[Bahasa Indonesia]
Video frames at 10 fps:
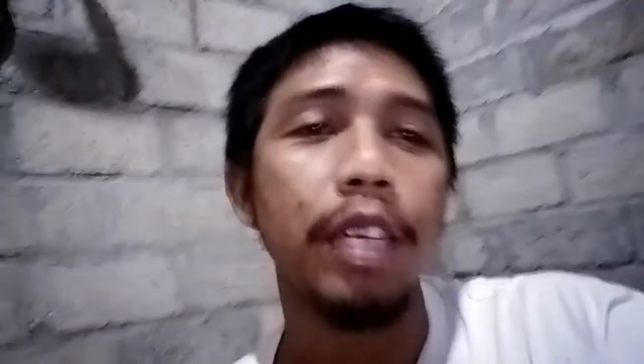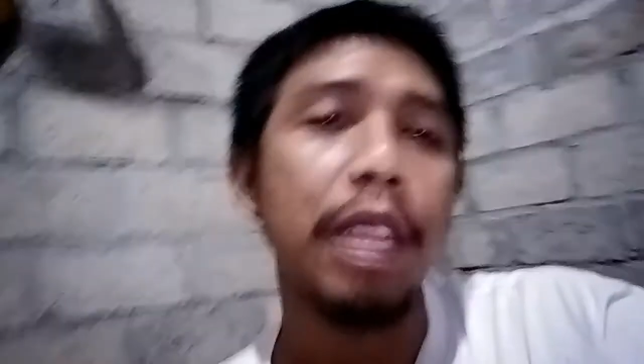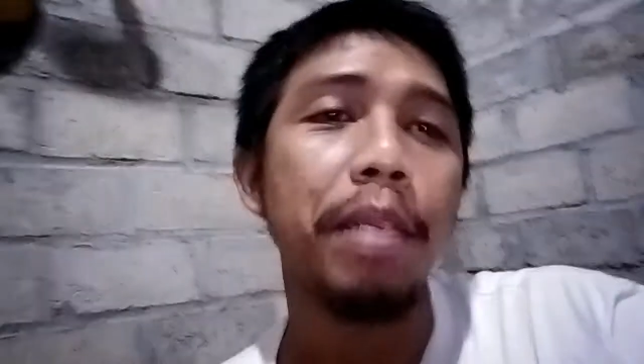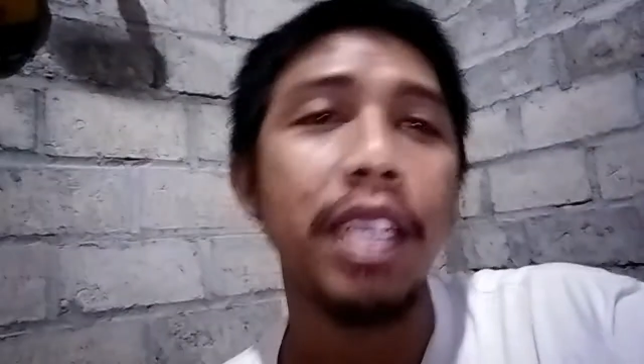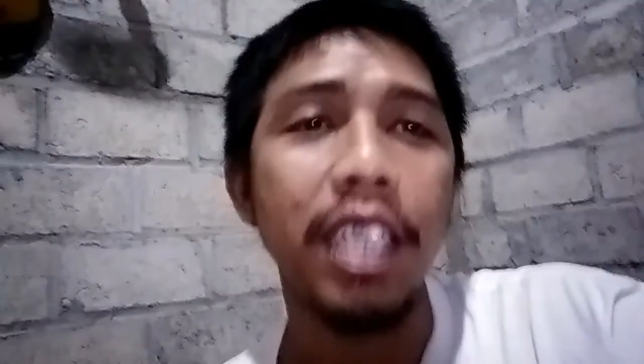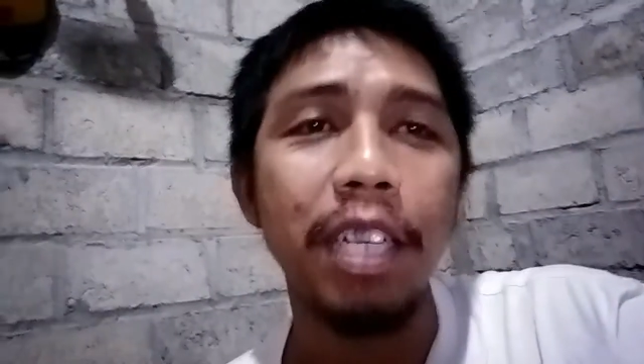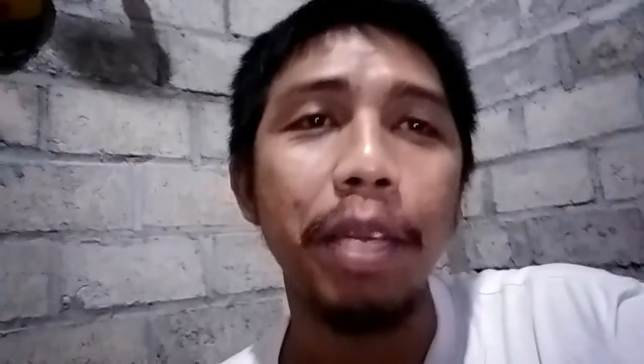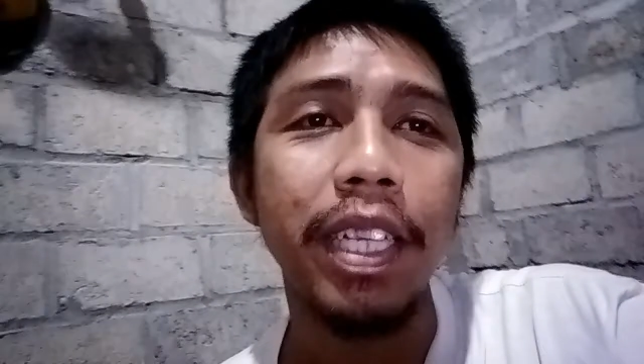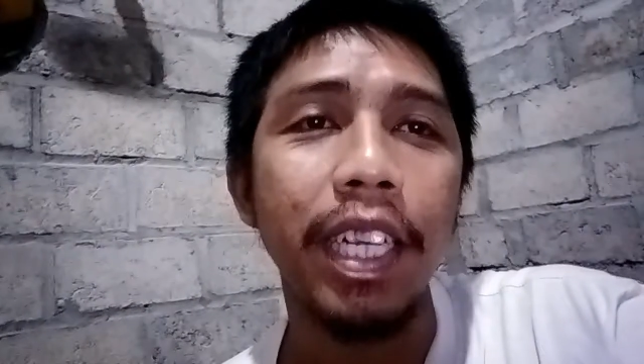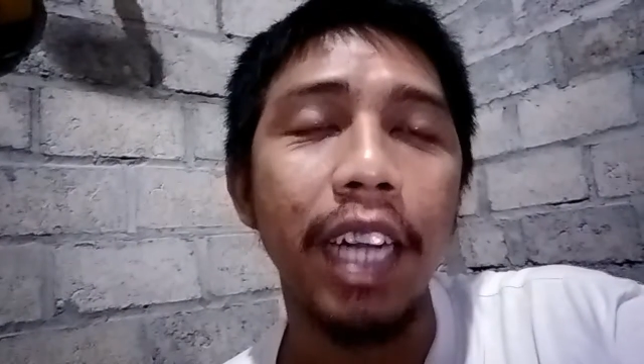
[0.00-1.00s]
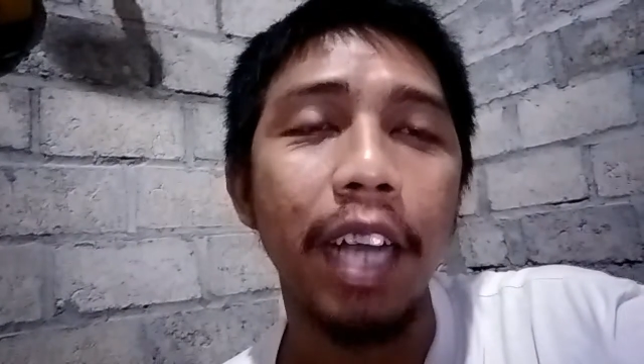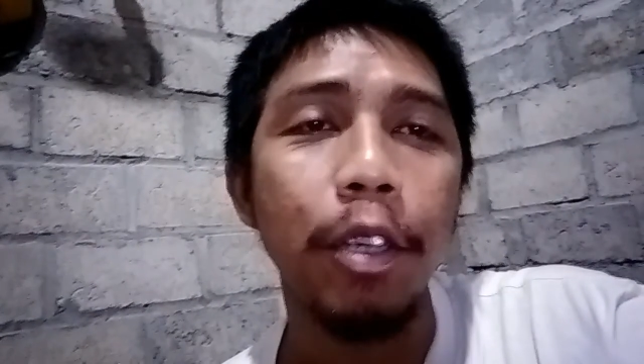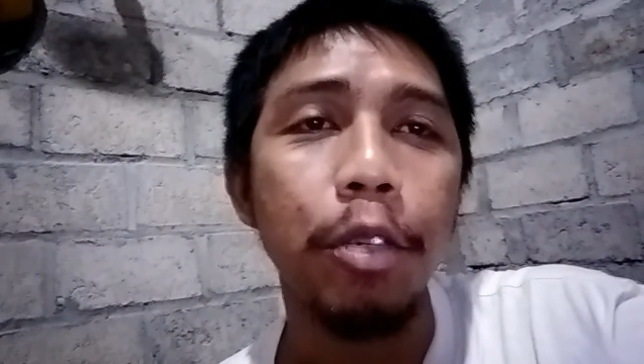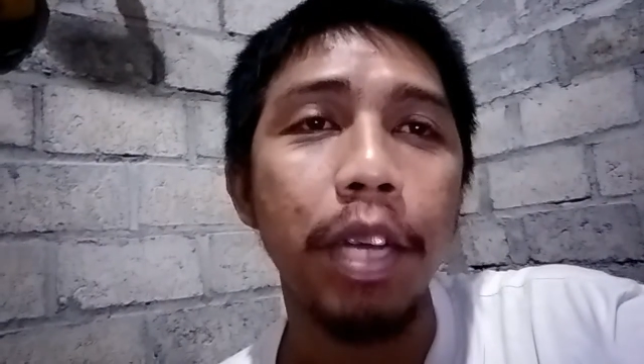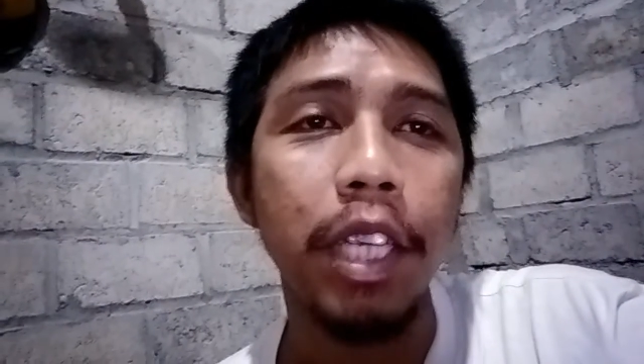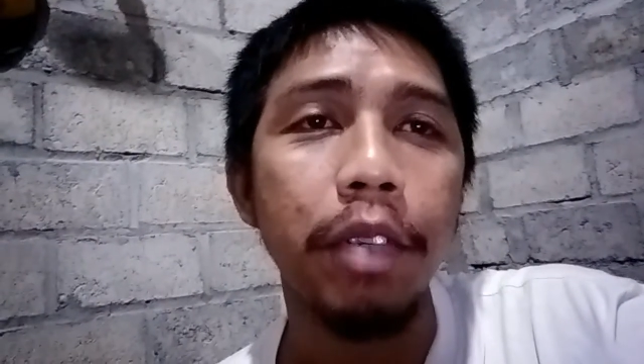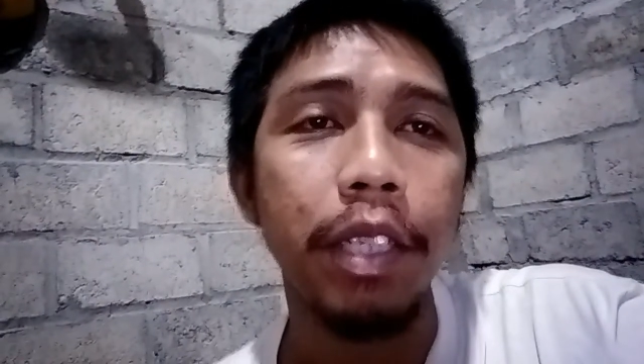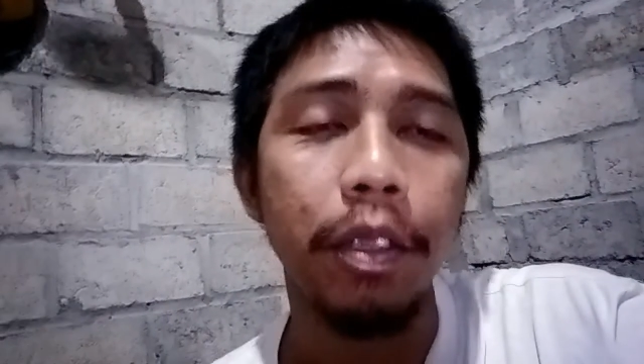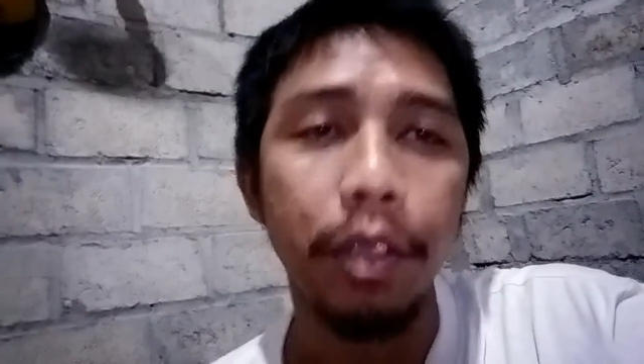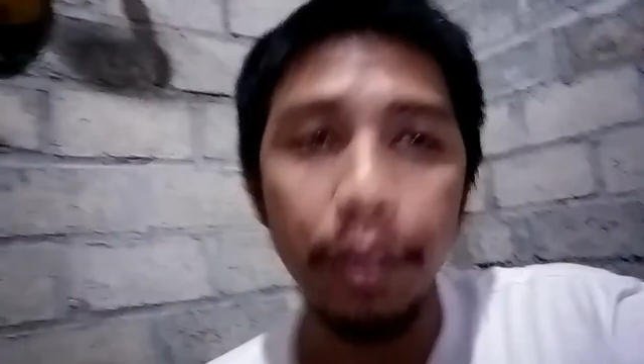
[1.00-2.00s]
Oke, masih di my channel Agus Wahyu
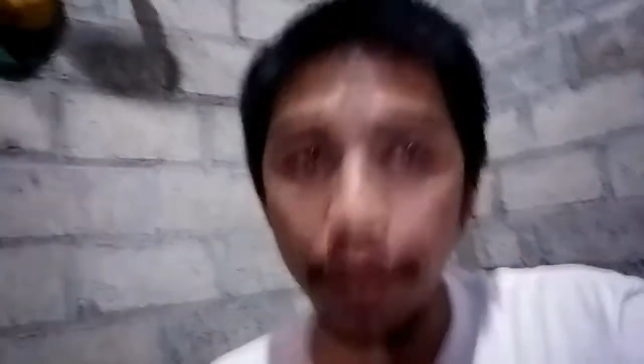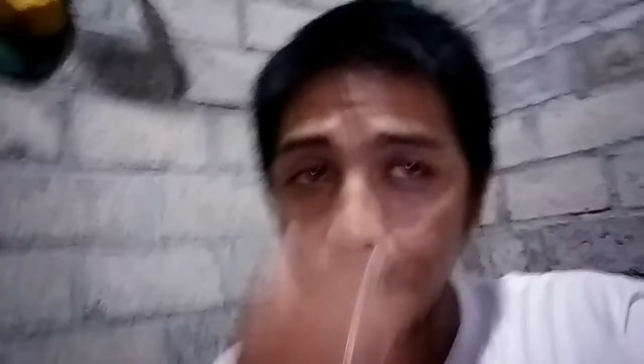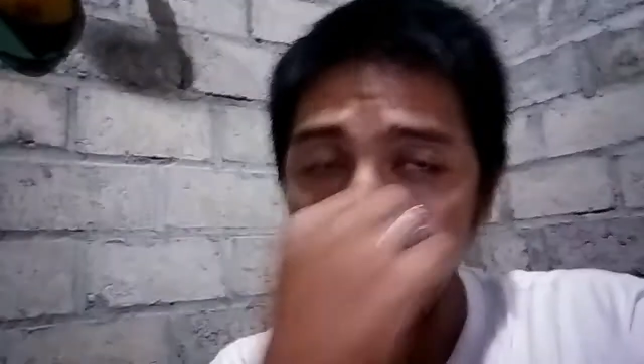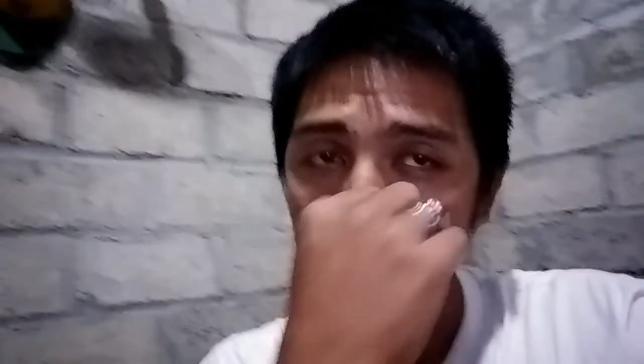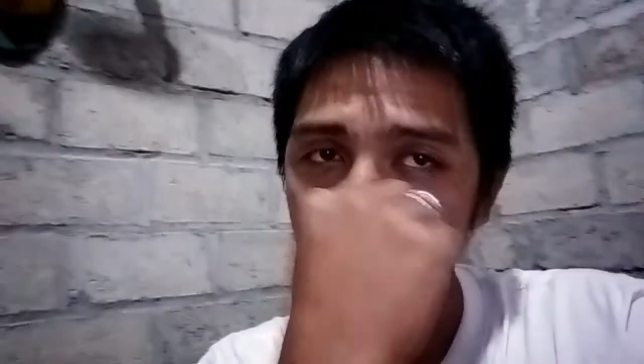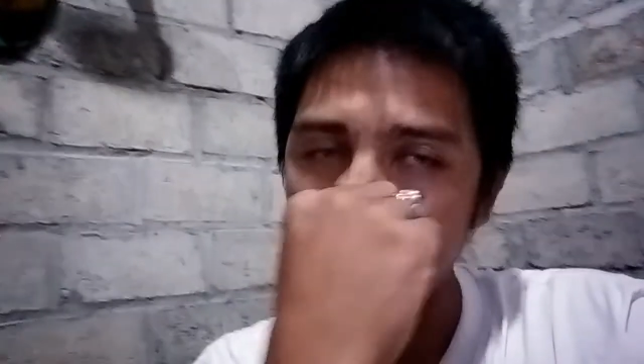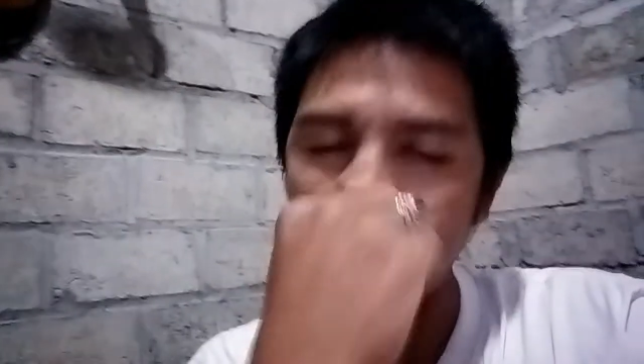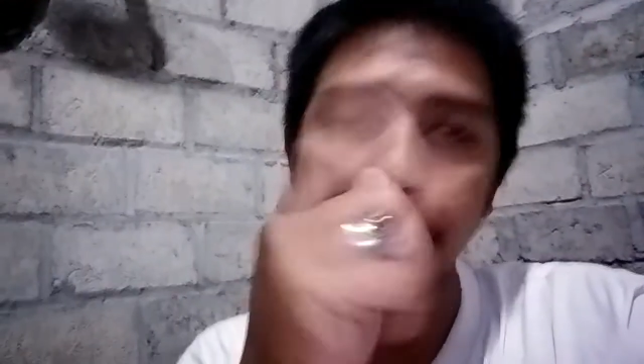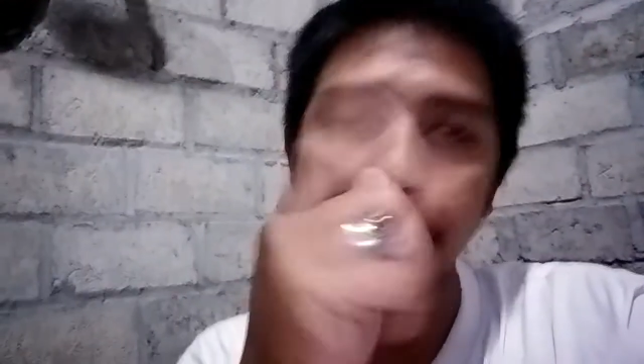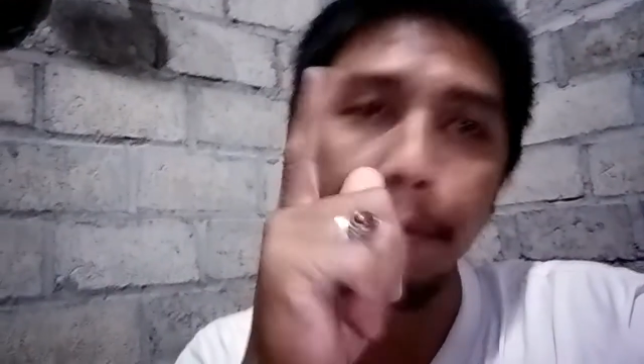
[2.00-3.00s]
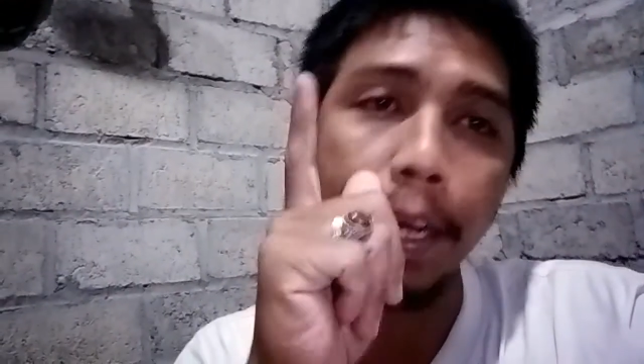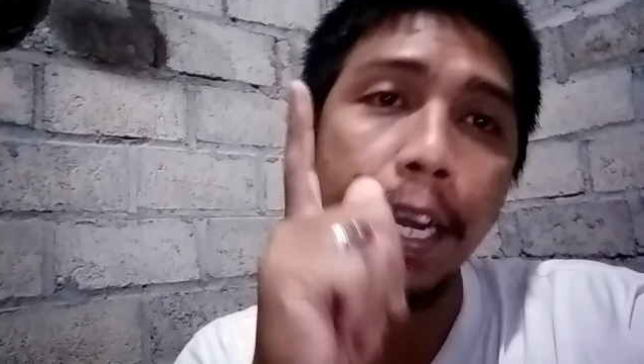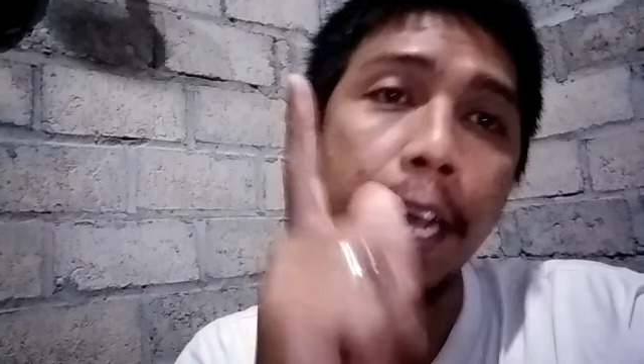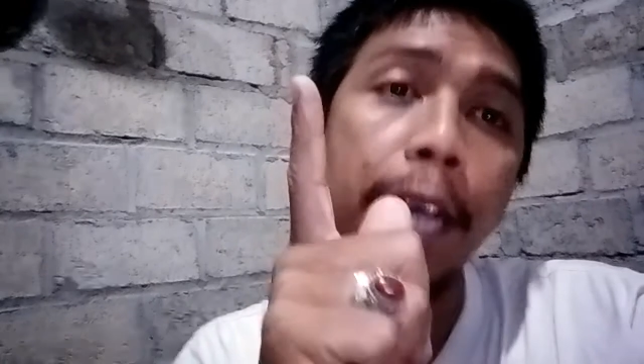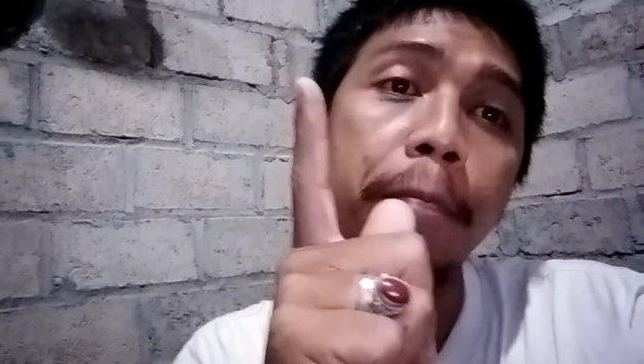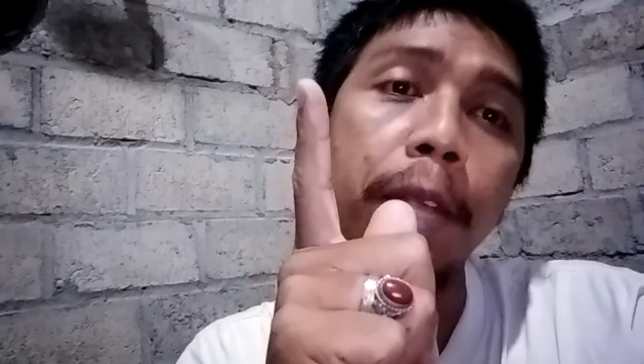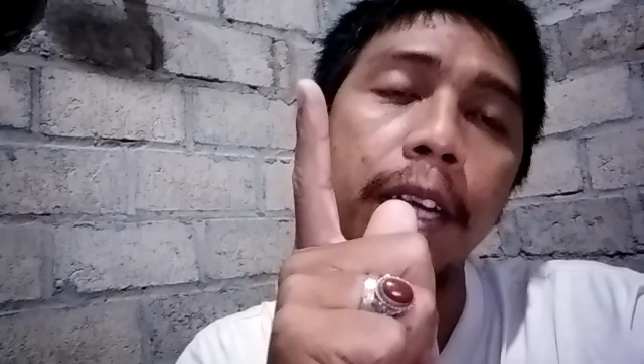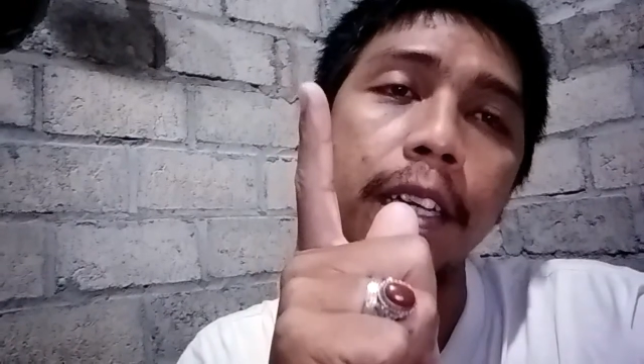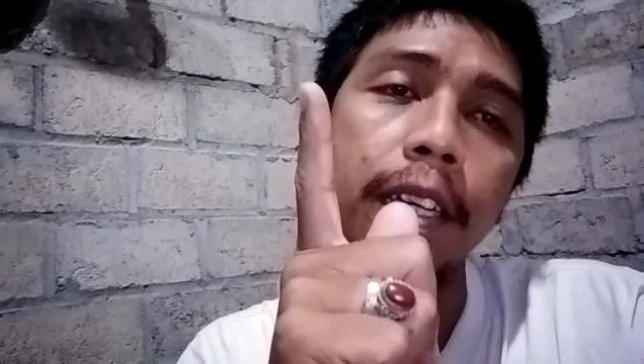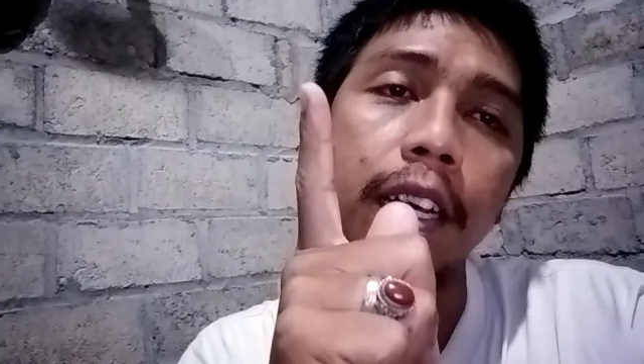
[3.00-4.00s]
Widodo yang mana
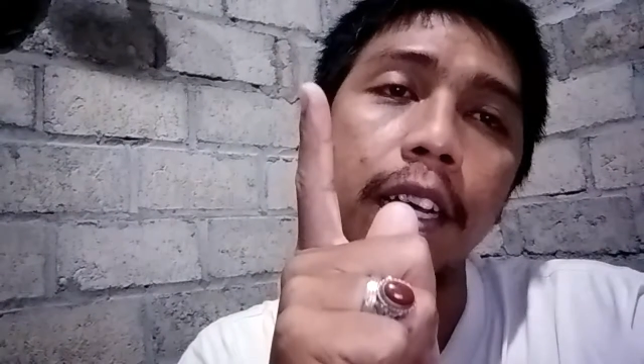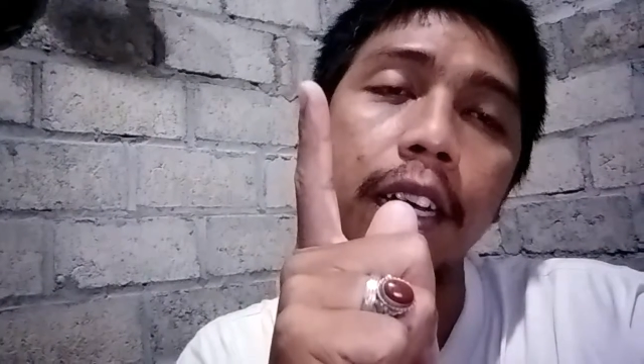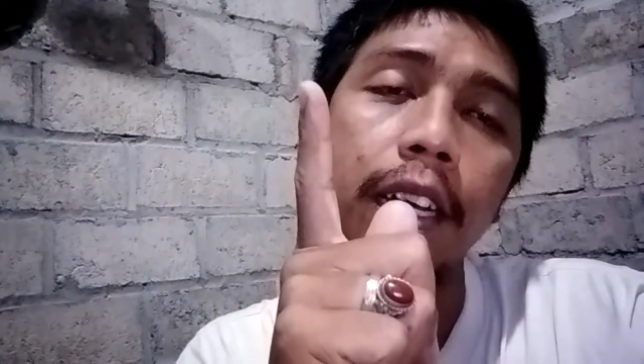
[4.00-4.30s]
pada